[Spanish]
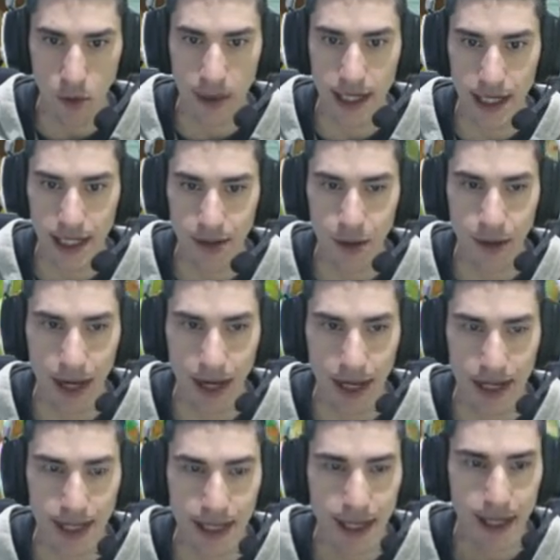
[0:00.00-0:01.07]
ya llevo
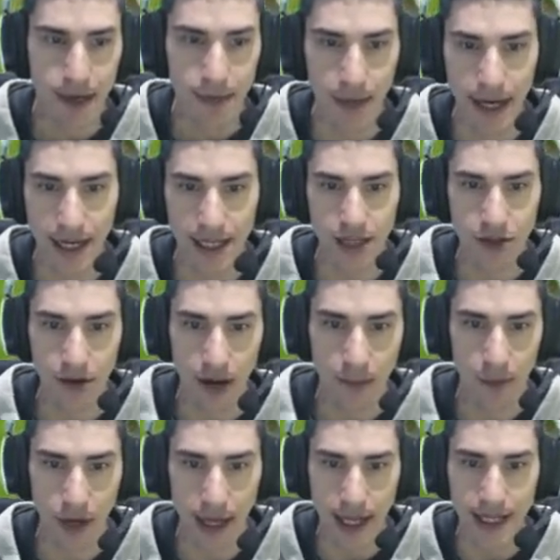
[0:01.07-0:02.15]
varias, varias historias
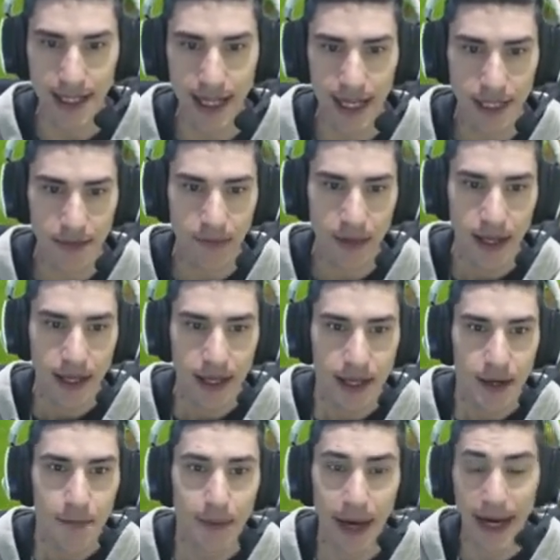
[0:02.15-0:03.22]
por ahí hechas.
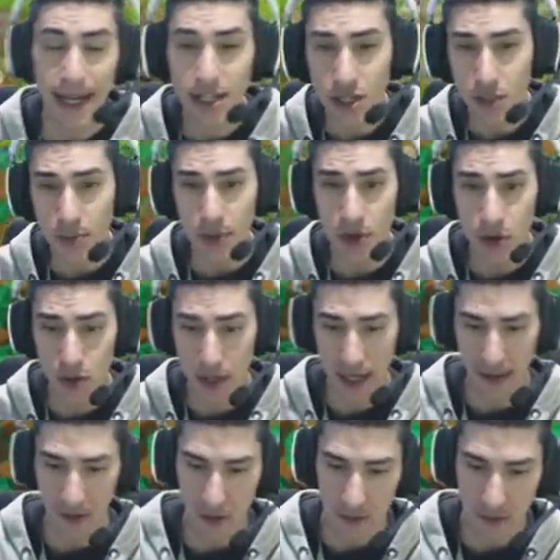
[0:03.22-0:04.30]
Vale, eso por un
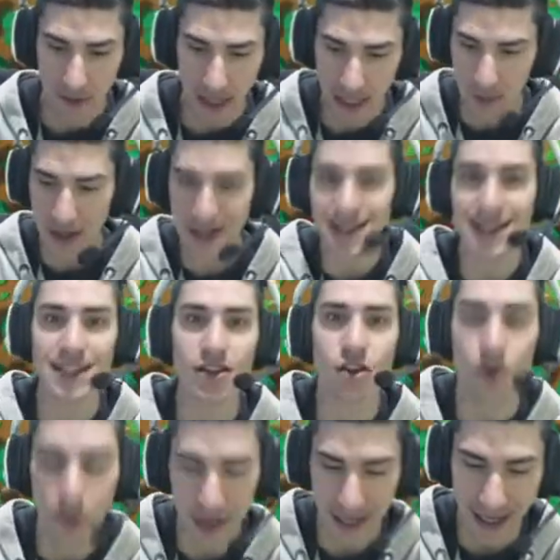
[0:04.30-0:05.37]
lado Vale, voy a ir
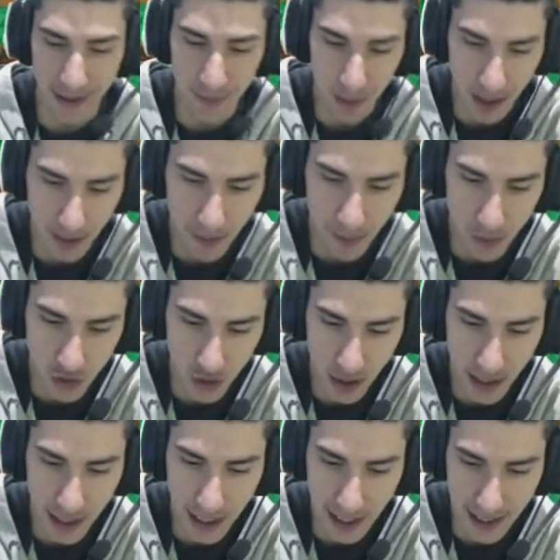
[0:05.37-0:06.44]
tachando porque, porque me he puesto
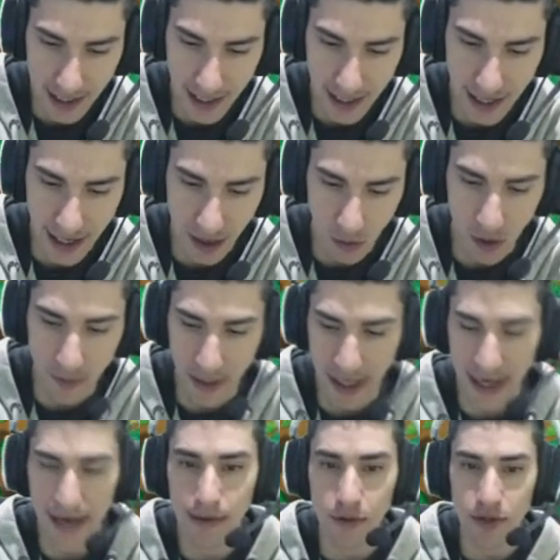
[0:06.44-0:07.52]
aquí a arreglar el agua Vale,
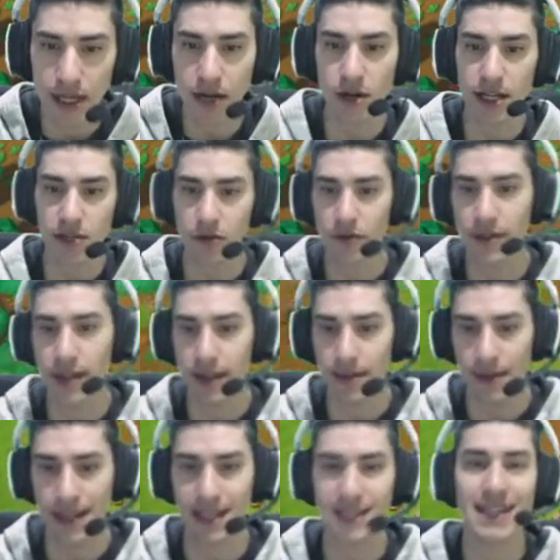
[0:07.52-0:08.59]
ahora vamos a ir con las cocinas de
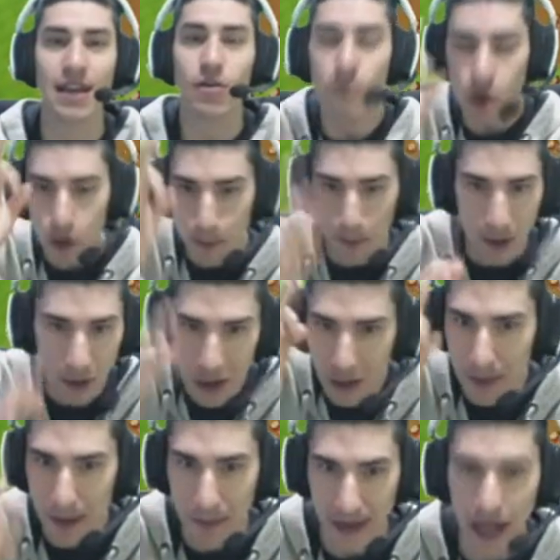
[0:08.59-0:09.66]
vallas Es que me lo, he
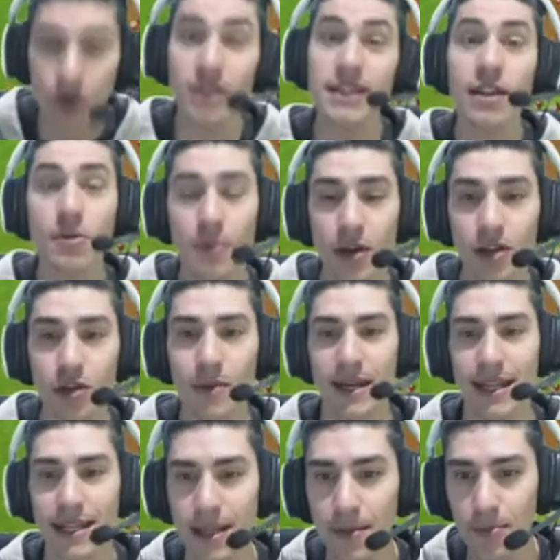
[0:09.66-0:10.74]
preparado y tiene un poquito más
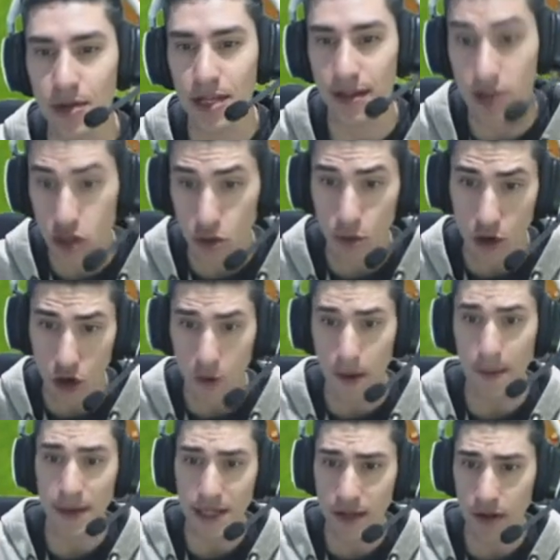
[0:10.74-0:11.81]
de tiempo Y he dicho, bueno, como
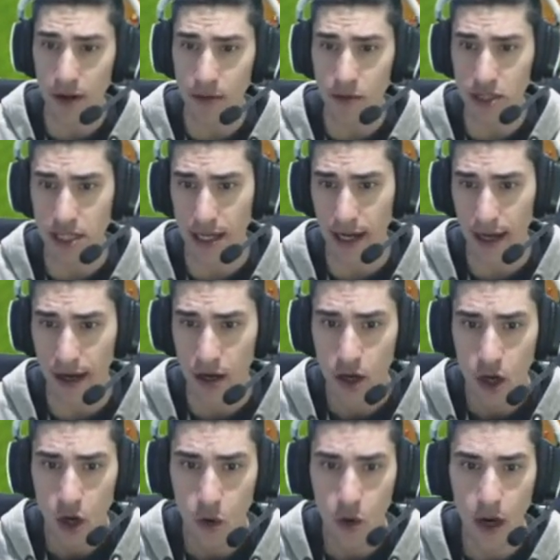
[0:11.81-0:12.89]
a partir de ahora vamos a sacar
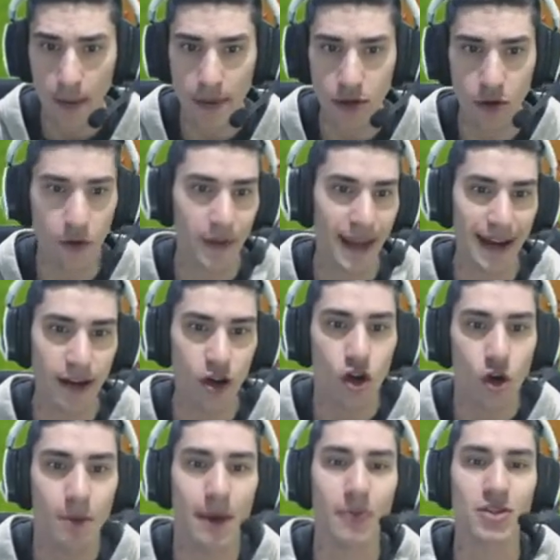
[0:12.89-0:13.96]
un capítulo diario
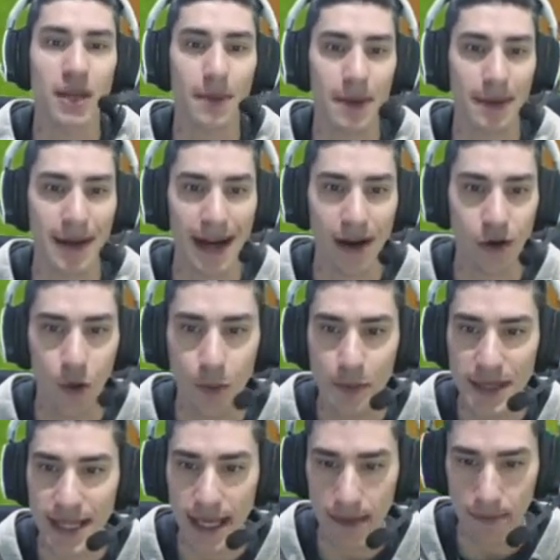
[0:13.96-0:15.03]
Vamos a prepararlo
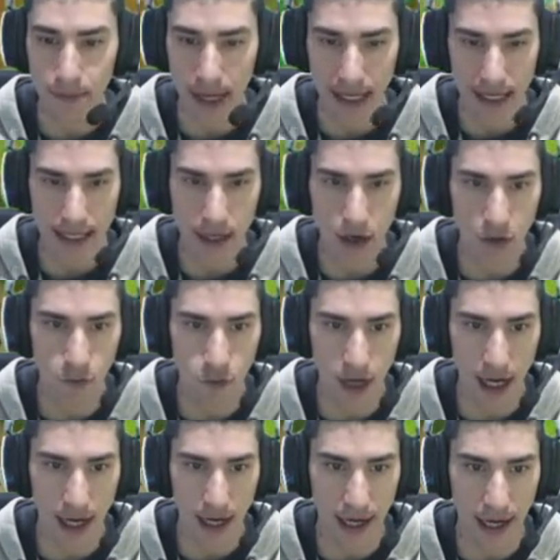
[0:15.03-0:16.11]
bien Vale, ya tengo
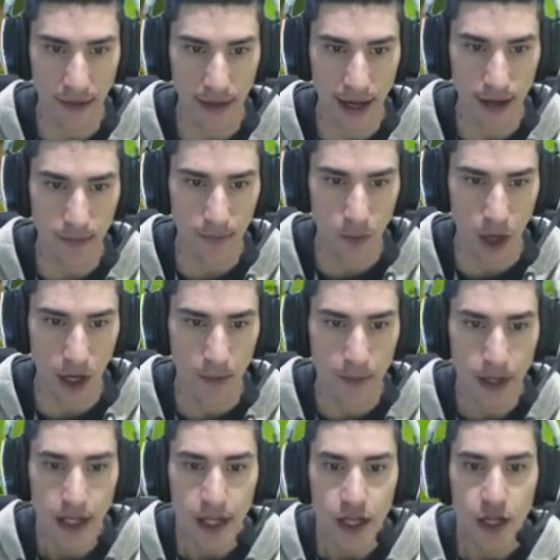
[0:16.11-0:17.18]
fuera la regadera Bueno,
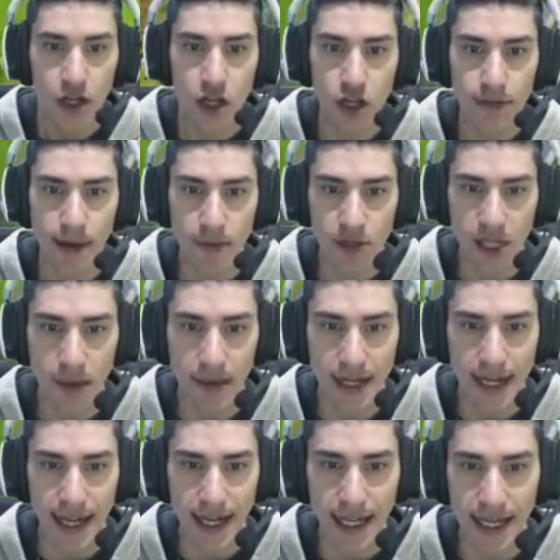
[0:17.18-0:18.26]
nos vamos a
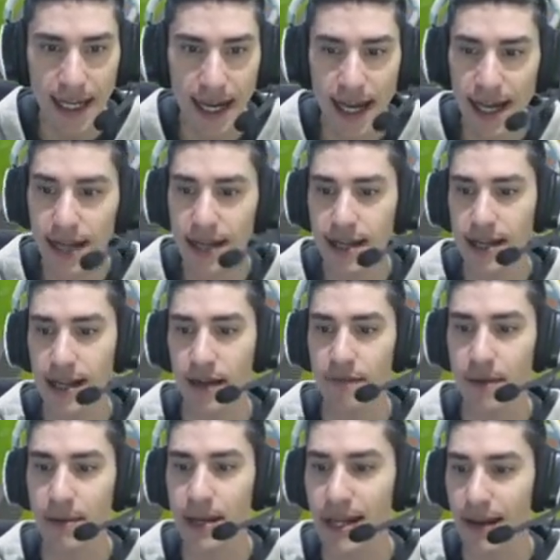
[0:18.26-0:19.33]
venir aquí a la
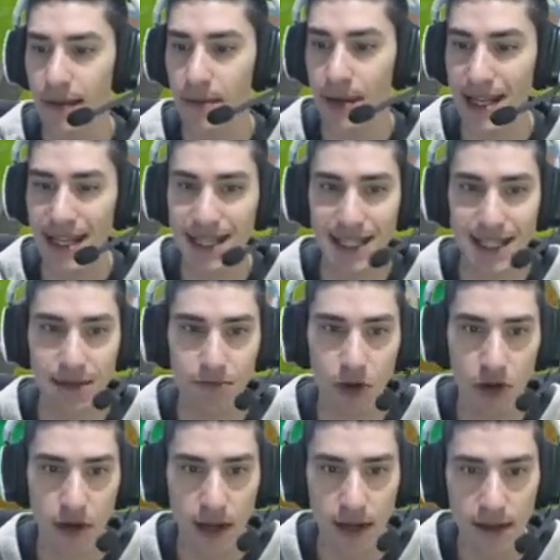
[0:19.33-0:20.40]
fábrica de vallas
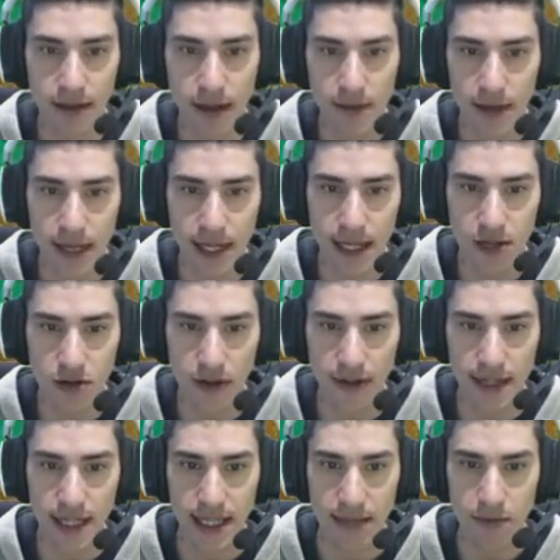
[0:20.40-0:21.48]
Bueno, la, de vallas o la
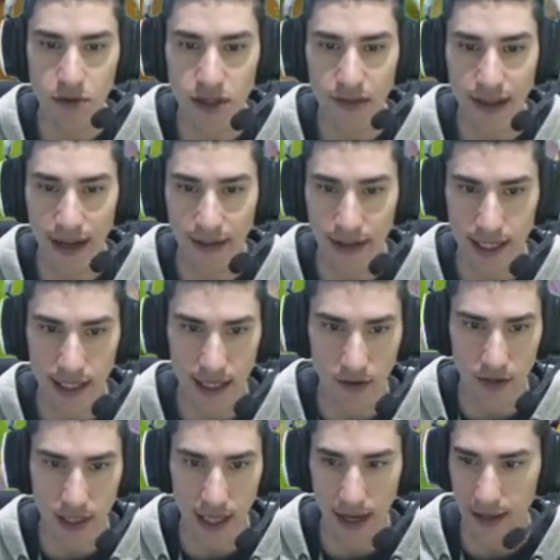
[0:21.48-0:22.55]
de setas Vamos a hacer la de setas,
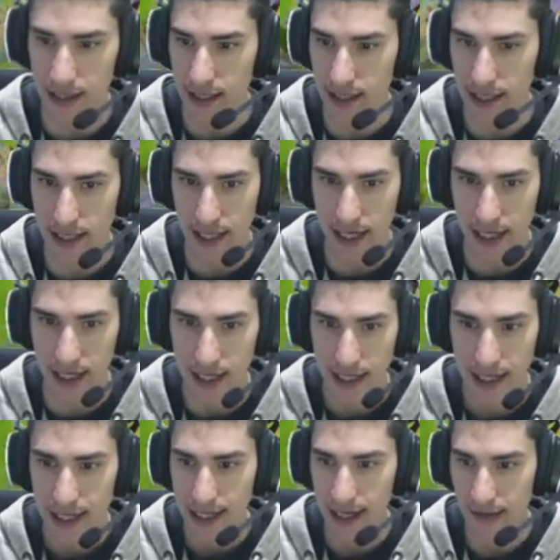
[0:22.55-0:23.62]
¿dónde está la de setas? Aquí,
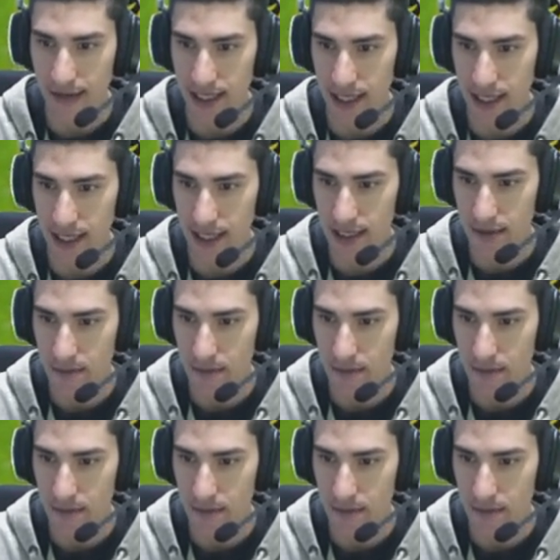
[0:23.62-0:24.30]
la de setas